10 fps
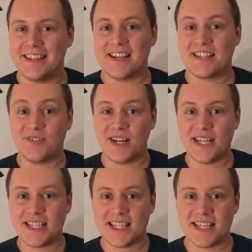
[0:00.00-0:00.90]
Das
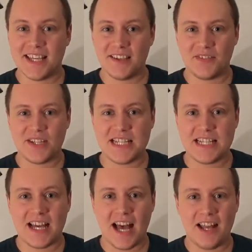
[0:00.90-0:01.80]
war's. Ich
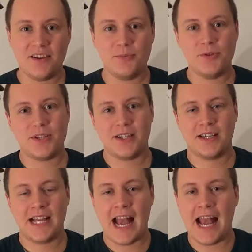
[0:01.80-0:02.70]
finde, alle Bücher
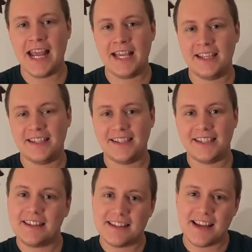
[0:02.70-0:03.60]

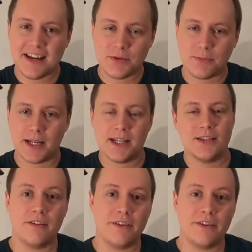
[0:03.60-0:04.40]
klingen sehr spannend.